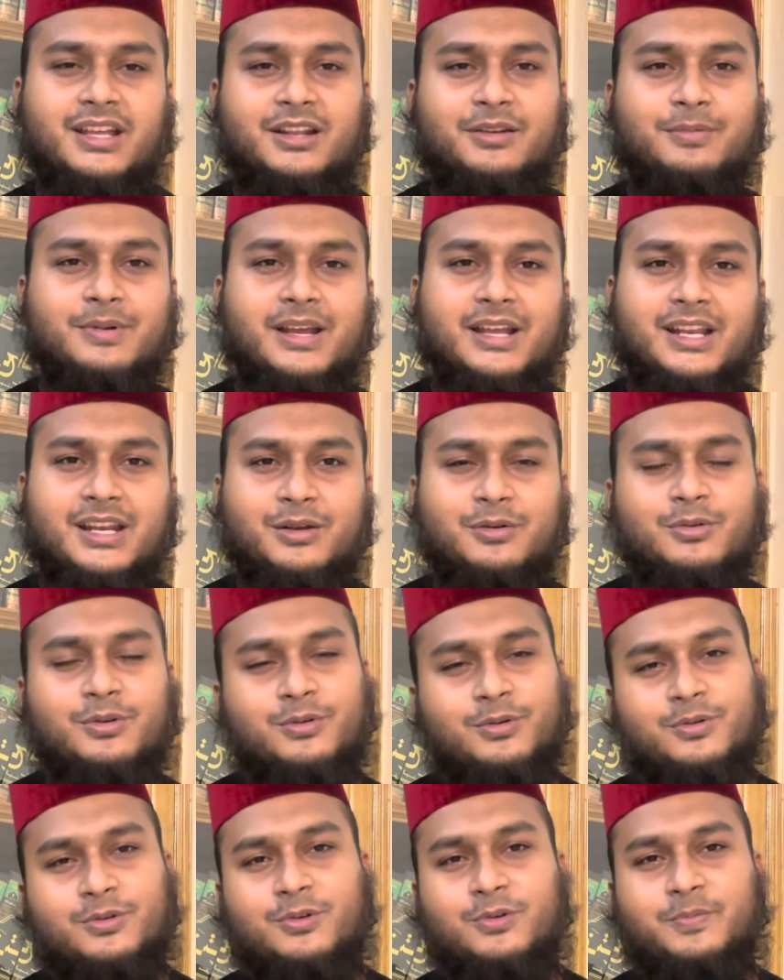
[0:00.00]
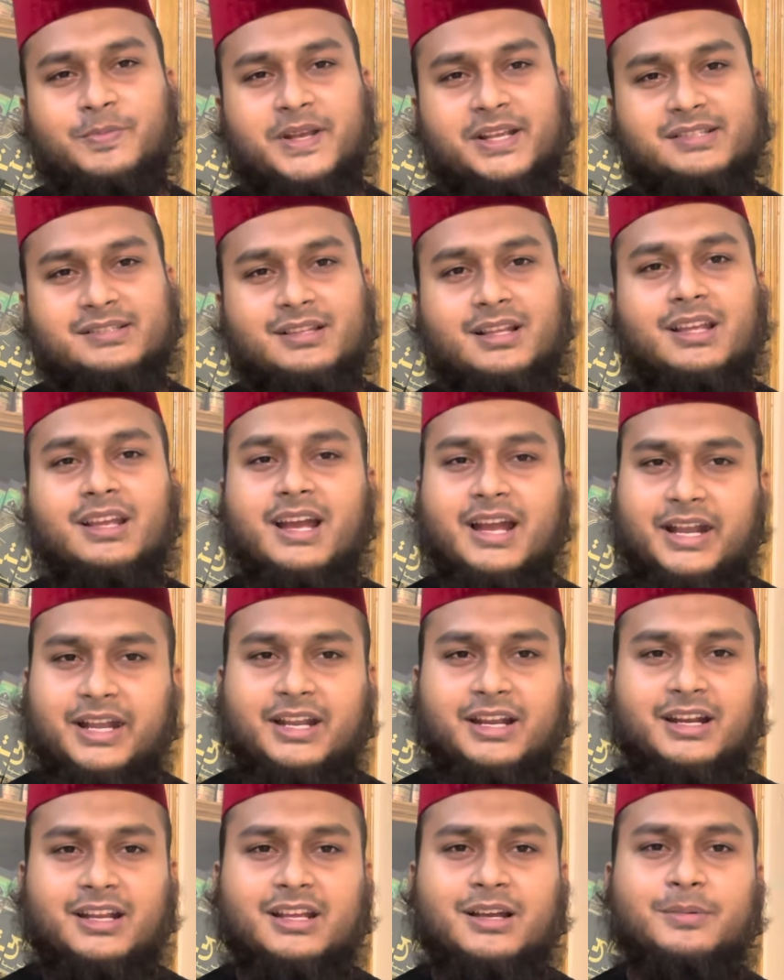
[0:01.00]
এর বাইরে অন্য কোনো পেজ নাই
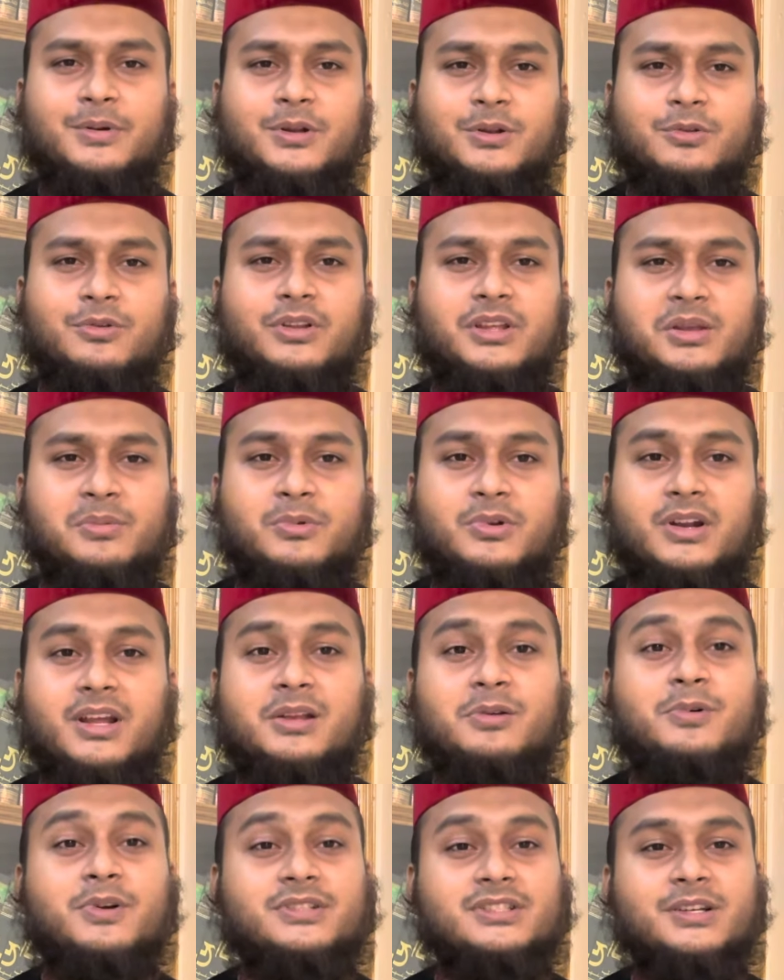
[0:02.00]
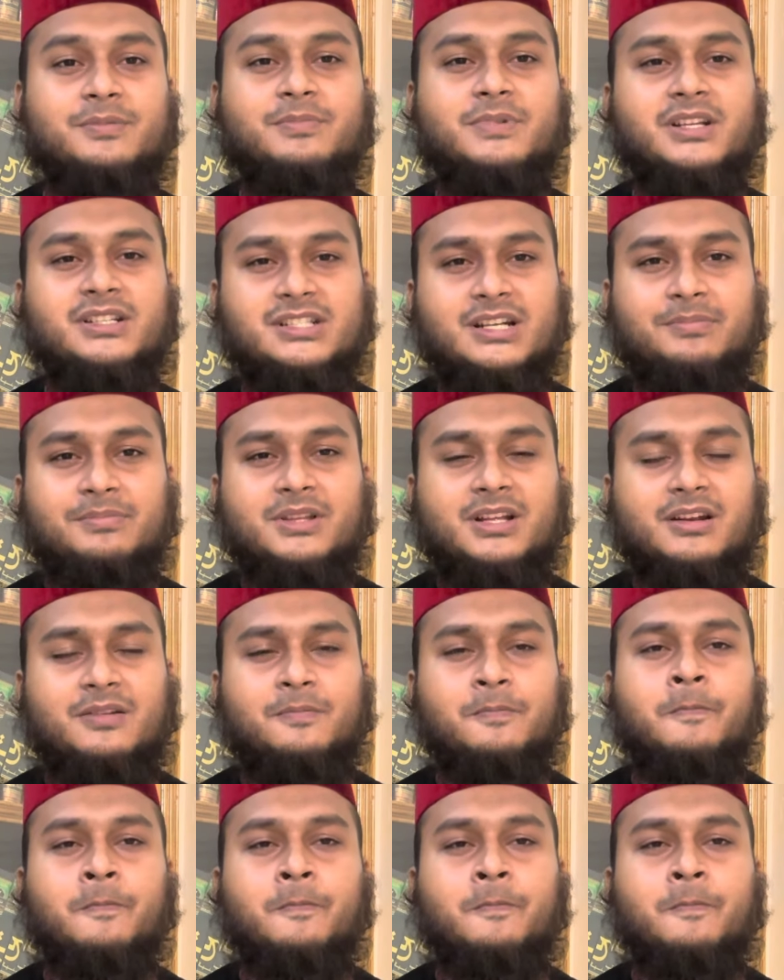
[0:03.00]
আইডি নাই আমার কোনো ইমো নাই হোয়াটসঅ্যাপ নাই সাবধান